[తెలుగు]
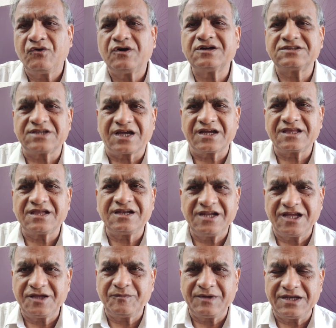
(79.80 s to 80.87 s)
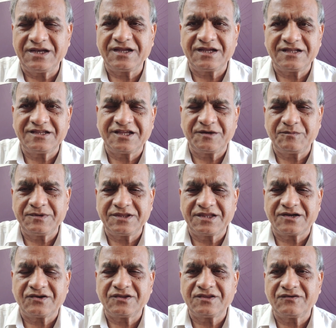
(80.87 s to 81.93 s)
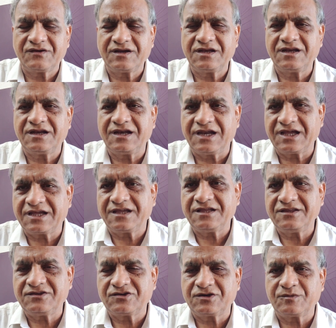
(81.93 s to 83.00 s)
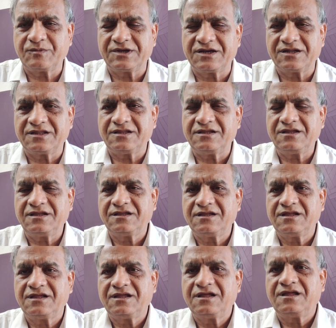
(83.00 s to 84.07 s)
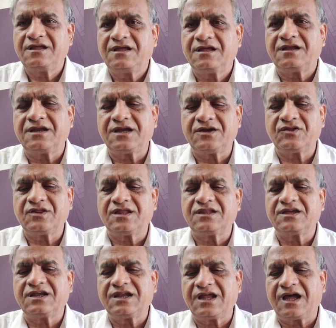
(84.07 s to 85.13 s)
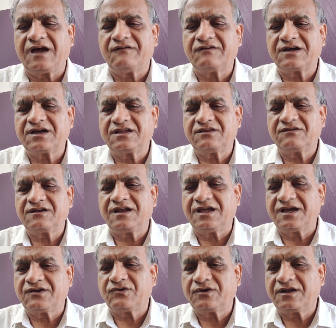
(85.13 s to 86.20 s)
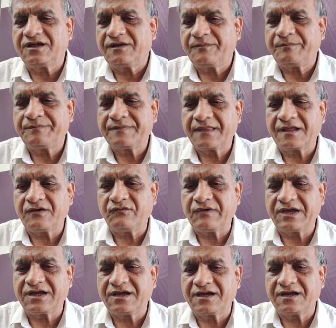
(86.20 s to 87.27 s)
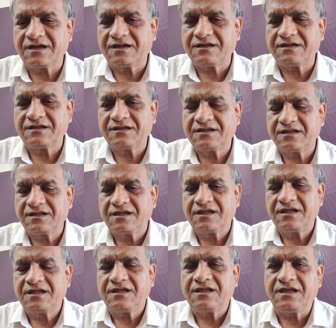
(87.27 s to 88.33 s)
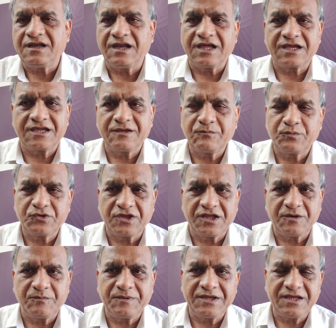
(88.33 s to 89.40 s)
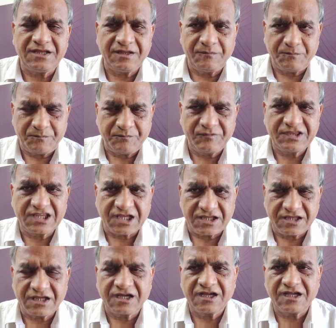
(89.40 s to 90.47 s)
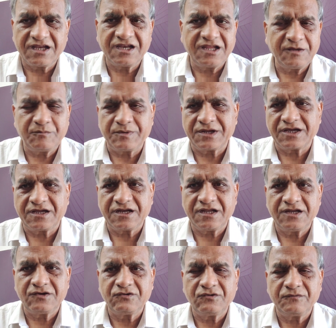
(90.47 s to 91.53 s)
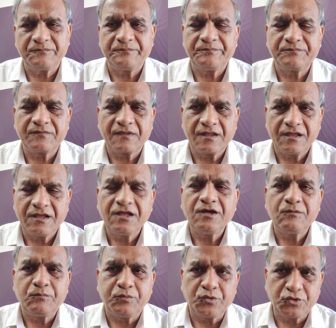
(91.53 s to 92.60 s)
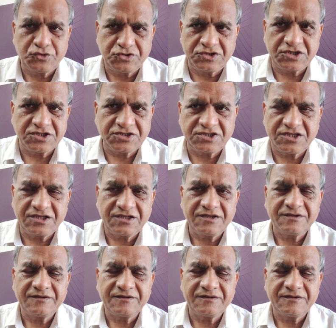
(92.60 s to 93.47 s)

ఒక సహజ న్యాయం ఎన్నికలు జరిపిన తర్వాత వాటిని లెక్కించటం అన్నది రెండోది అందుకనే ఆ అవకాశం లేకుండా వేగంగా ఈ లెక్కింపు జరిపి ఈ తతంగాన్ని ప్రక్రియను పూర్తి చేస్తే